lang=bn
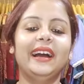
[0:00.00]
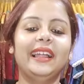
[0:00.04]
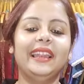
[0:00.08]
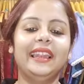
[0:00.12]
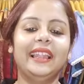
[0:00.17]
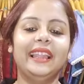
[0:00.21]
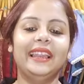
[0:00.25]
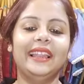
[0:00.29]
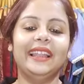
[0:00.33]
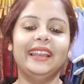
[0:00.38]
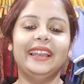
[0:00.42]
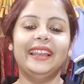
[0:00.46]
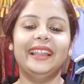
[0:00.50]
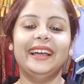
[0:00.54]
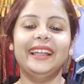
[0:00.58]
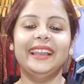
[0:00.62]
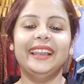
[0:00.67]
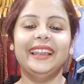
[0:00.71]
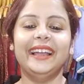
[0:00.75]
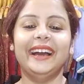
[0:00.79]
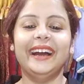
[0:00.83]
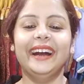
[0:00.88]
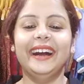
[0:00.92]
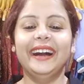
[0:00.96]
লা লা লা
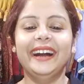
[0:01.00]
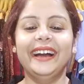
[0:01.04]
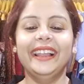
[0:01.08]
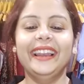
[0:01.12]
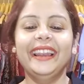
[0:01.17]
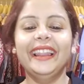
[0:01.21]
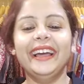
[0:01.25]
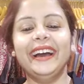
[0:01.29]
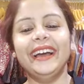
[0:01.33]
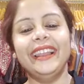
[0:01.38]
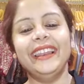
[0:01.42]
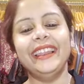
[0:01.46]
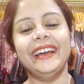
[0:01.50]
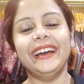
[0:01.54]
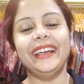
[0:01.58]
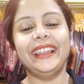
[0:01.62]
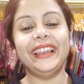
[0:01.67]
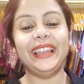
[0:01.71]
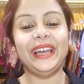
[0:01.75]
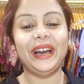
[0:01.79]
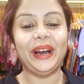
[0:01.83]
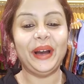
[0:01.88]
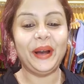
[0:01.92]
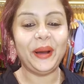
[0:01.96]
লা লা
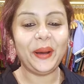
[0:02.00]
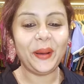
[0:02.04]
লা